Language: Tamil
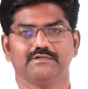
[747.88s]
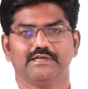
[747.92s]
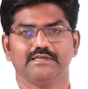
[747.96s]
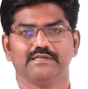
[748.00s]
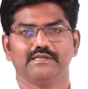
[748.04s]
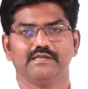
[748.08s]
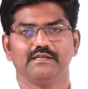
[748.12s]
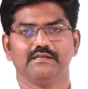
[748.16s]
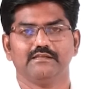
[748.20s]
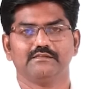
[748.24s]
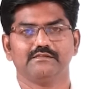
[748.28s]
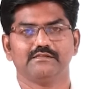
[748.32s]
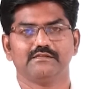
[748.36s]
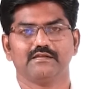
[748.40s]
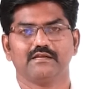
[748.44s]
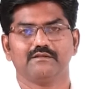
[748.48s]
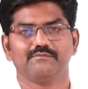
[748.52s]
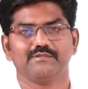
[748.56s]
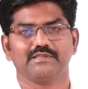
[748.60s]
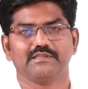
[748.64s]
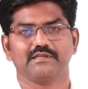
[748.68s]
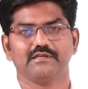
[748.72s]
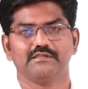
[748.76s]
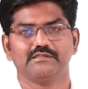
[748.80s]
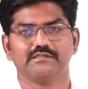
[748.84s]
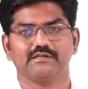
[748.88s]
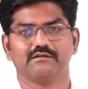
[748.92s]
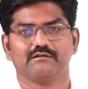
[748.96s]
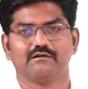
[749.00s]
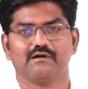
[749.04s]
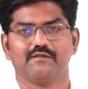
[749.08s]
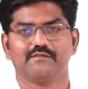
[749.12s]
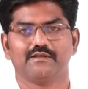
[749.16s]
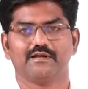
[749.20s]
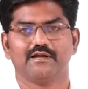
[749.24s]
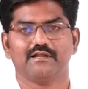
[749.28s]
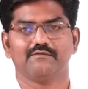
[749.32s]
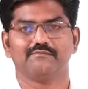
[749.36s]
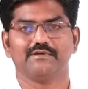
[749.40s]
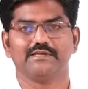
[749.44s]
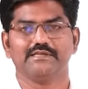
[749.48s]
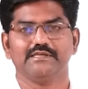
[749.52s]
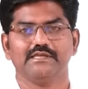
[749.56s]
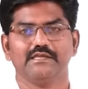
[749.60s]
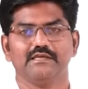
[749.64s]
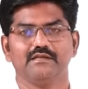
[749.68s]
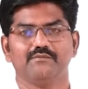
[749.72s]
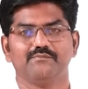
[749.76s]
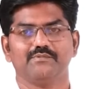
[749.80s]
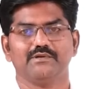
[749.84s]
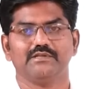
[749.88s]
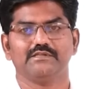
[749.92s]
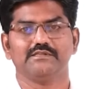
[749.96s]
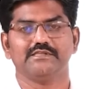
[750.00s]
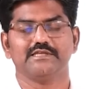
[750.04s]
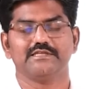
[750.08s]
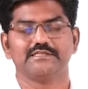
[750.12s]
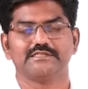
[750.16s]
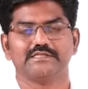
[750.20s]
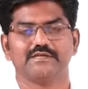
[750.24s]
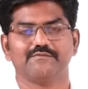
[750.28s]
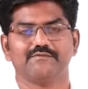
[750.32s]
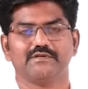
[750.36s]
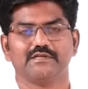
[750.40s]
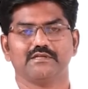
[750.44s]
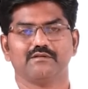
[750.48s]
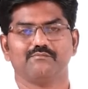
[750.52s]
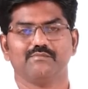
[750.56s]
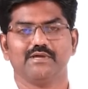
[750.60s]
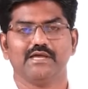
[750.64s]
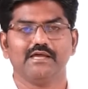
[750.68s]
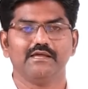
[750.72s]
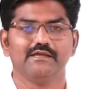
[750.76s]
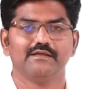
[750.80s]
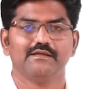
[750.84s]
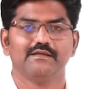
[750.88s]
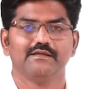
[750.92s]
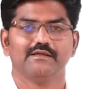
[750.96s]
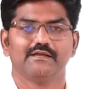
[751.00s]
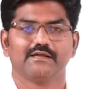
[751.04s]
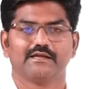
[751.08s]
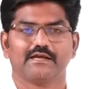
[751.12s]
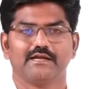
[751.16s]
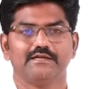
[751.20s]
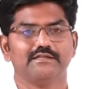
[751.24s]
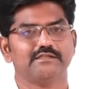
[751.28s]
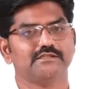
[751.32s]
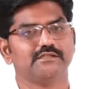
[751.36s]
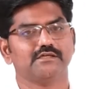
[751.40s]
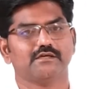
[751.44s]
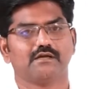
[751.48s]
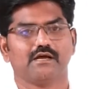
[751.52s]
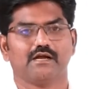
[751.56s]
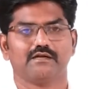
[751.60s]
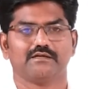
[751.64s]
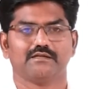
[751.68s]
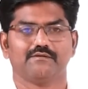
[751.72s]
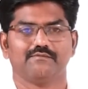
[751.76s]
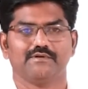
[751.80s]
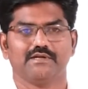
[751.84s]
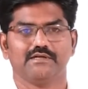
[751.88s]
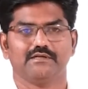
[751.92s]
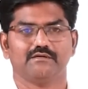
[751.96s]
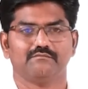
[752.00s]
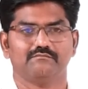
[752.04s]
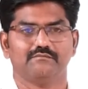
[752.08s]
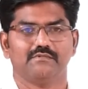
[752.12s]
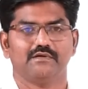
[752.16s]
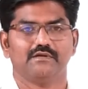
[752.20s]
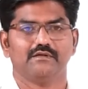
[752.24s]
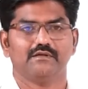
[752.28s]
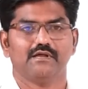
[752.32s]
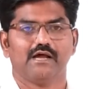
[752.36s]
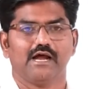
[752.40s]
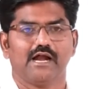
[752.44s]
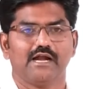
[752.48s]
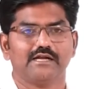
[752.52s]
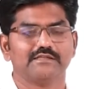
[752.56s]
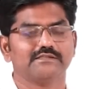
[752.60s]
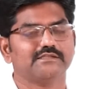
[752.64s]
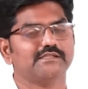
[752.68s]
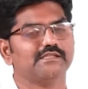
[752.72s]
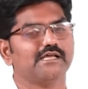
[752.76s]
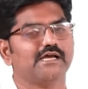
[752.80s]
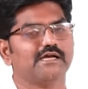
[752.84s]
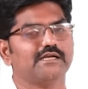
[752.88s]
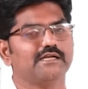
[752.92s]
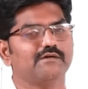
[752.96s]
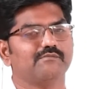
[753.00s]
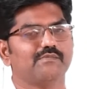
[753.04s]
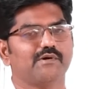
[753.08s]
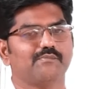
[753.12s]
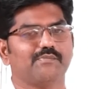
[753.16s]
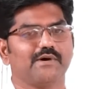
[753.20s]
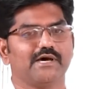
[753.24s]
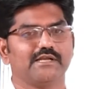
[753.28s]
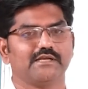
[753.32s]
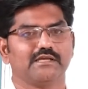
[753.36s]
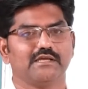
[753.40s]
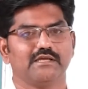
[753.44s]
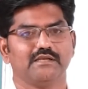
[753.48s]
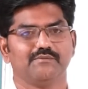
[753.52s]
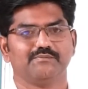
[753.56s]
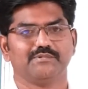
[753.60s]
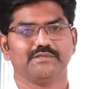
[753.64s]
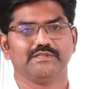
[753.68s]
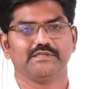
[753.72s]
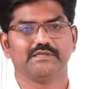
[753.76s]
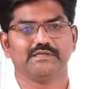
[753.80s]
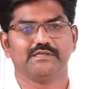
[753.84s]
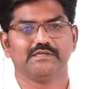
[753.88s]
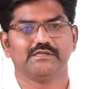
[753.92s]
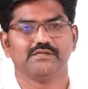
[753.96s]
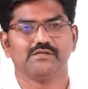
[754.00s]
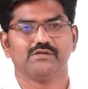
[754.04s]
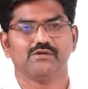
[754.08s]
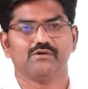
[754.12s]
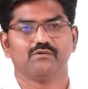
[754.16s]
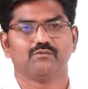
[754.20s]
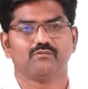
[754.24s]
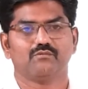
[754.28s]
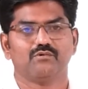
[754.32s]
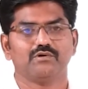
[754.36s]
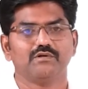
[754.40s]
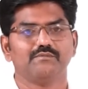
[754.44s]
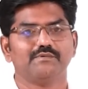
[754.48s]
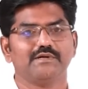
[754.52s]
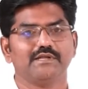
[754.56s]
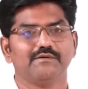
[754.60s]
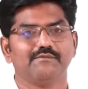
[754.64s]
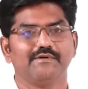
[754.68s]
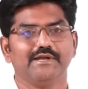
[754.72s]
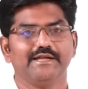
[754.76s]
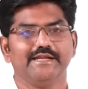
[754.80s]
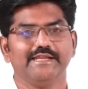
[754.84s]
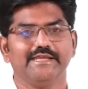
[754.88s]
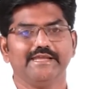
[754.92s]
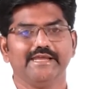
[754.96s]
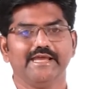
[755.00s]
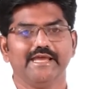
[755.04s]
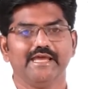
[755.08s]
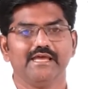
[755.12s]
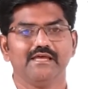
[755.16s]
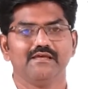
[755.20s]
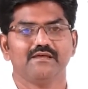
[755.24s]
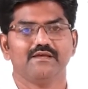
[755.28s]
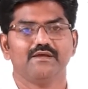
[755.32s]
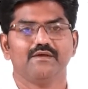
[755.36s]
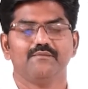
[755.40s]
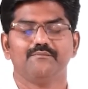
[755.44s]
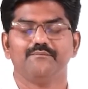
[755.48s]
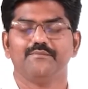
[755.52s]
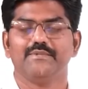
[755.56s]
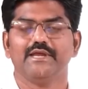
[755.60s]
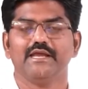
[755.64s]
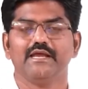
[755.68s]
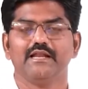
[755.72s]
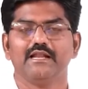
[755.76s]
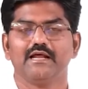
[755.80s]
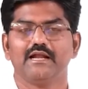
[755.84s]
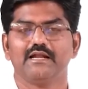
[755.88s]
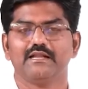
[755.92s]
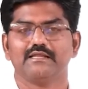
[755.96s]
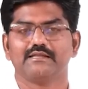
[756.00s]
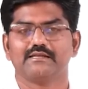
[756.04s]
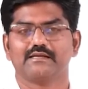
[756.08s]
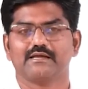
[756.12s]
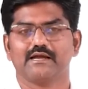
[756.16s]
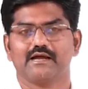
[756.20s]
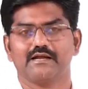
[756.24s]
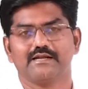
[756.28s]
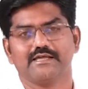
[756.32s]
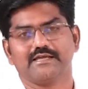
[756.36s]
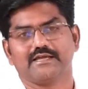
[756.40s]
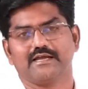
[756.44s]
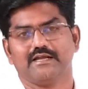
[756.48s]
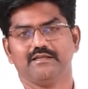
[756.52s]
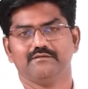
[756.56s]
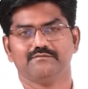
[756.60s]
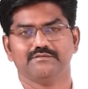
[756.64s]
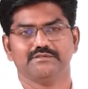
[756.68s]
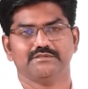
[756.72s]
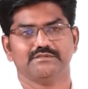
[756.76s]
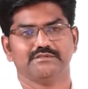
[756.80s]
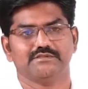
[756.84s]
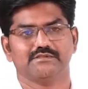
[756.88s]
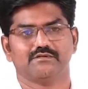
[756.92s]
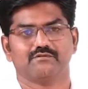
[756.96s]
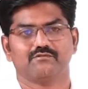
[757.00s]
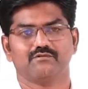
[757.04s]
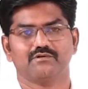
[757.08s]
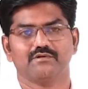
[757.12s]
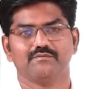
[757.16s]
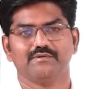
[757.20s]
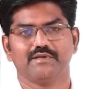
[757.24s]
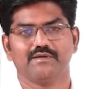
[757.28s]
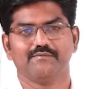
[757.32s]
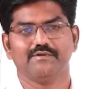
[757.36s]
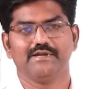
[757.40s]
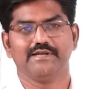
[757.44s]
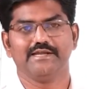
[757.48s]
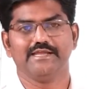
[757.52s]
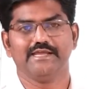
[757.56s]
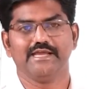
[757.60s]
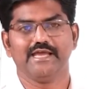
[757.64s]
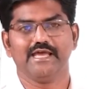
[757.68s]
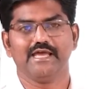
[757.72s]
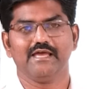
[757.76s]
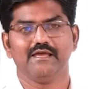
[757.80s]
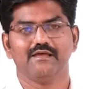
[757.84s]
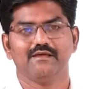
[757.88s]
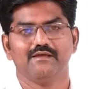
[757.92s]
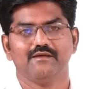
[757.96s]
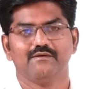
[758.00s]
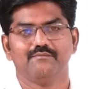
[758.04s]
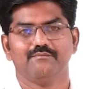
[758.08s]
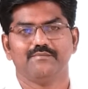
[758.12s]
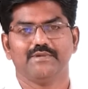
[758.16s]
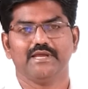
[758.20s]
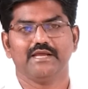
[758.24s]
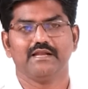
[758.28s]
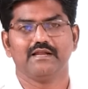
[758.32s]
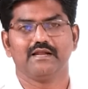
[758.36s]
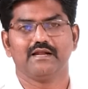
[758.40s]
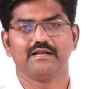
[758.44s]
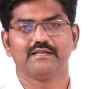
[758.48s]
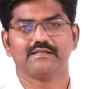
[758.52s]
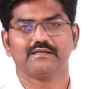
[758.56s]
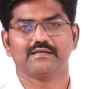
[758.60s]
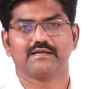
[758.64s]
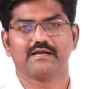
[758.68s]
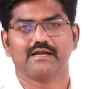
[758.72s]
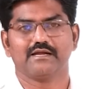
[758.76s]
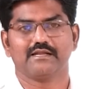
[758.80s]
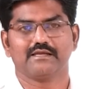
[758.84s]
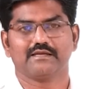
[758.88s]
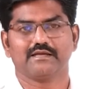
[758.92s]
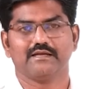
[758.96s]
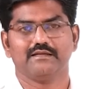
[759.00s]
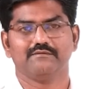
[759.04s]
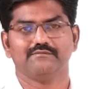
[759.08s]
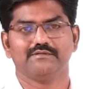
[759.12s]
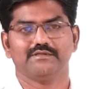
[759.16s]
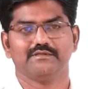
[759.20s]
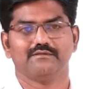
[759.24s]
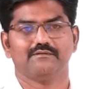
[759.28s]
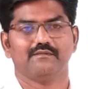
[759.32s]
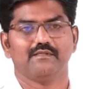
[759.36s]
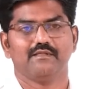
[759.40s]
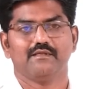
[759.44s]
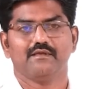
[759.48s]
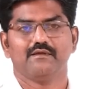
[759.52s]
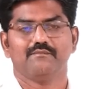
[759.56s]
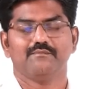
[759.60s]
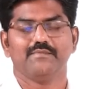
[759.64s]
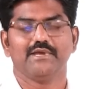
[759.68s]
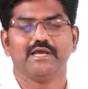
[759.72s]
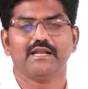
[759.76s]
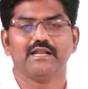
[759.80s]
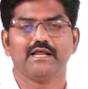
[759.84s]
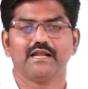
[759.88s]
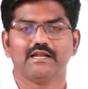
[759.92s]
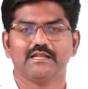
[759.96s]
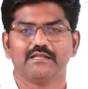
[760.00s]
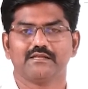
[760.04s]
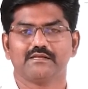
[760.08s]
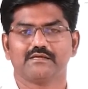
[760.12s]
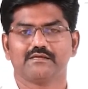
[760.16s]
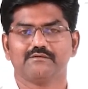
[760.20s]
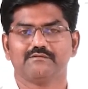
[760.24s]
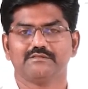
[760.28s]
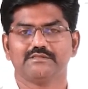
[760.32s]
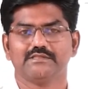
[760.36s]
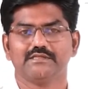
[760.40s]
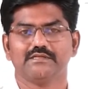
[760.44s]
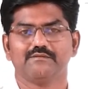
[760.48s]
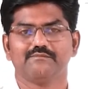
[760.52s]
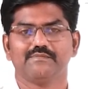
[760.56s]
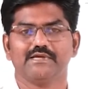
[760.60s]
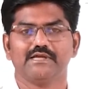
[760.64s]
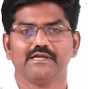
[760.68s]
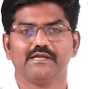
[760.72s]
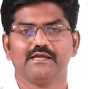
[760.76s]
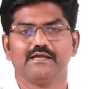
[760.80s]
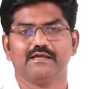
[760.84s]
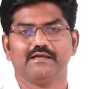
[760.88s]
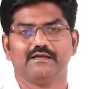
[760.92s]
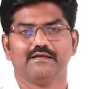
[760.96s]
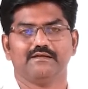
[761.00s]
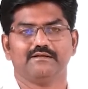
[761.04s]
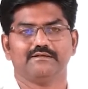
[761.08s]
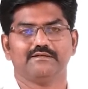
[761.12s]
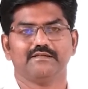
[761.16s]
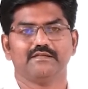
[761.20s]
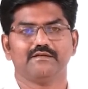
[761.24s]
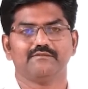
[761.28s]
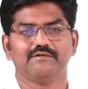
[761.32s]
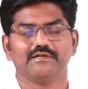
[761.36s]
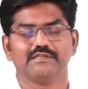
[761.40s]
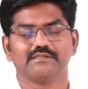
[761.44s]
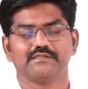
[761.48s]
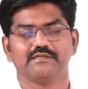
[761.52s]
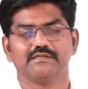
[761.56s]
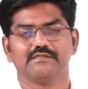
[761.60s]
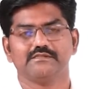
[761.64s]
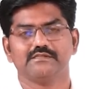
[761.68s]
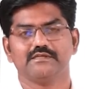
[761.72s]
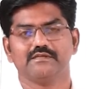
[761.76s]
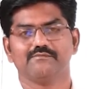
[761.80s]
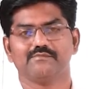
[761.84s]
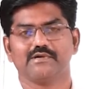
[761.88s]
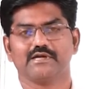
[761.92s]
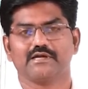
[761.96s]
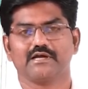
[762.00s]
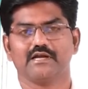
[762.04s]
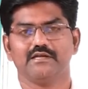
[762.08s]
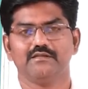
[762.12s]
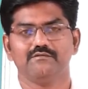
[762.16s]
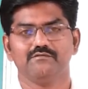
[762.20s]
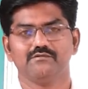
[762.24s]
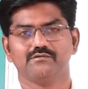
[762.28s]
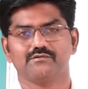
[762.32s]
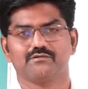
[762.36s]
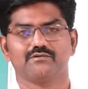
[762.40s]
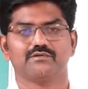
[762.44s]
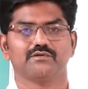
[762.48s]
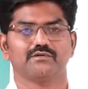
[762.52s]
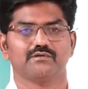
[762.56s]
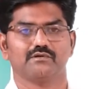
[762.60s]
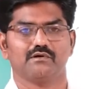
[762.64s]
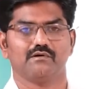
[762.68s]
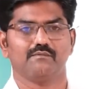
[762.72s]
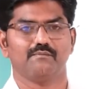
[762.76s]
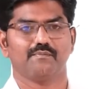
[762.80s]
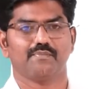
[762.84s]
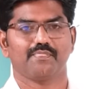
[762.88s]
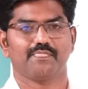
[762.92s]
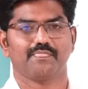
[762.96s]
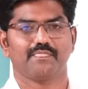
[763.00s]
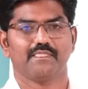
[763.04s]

வங்கியிலிருந்து நம்ம செலுத்தியிருக்கோம் அதனால் வங்கி இருப்பிலிருந்து என்ன செய்ய வேண்டும் நம்ம கழித்து காட்ட வேண்டும் அடுத்ததாக நம்ம பார்க்க இருப்பது கொடுபட வேண்டிய மேலாளருக்கான கழிவு கொடுபட வேண்டிய மேலாளருக்கான கழிவு மேலாளருக்கு வந்து நம்ம நிறுவனத்திலேருந்து நம்ம கழிவு கொடுக்குறோம்